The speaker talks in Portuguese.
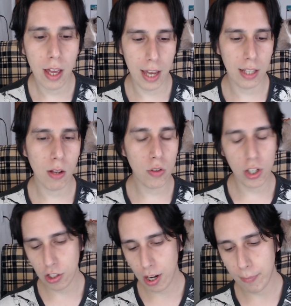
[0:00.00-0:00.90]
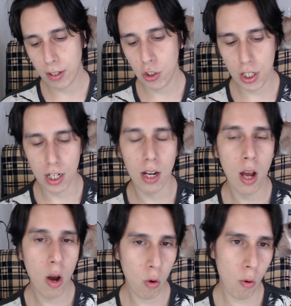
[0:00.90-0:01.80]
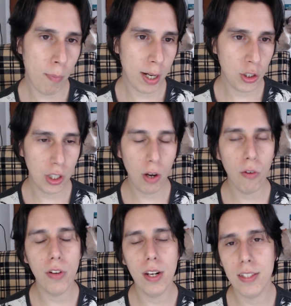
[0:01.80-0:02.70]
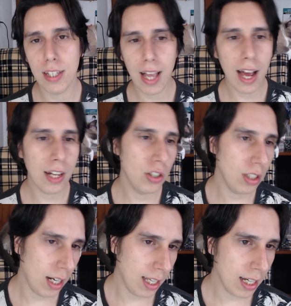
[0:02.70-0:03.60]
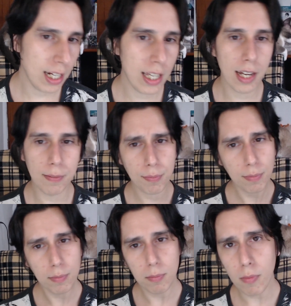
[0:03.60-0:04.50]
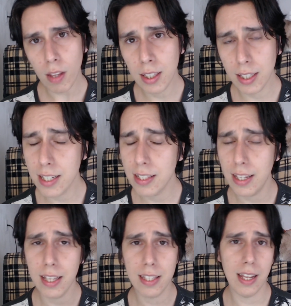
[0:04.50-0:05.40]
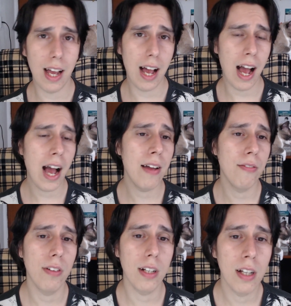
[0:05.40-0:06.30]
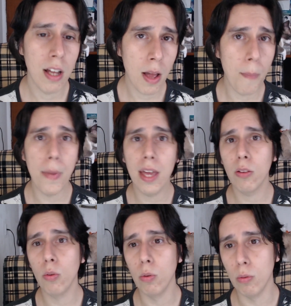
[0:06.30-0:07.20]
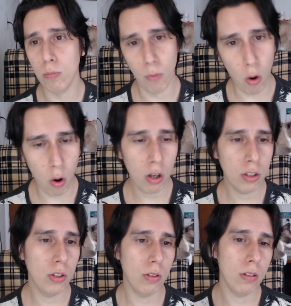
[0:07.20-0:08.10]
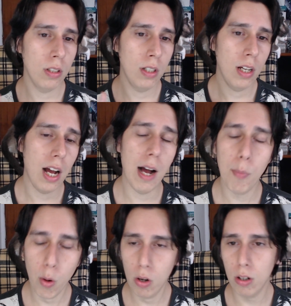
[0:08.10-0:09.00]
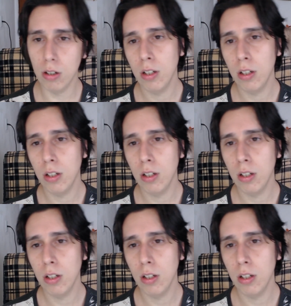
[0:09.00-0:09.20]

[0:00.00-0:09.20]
Então, seja empatia, compaixão, felicidade, alegria, tristeza, raiva, medo, ódio, amor,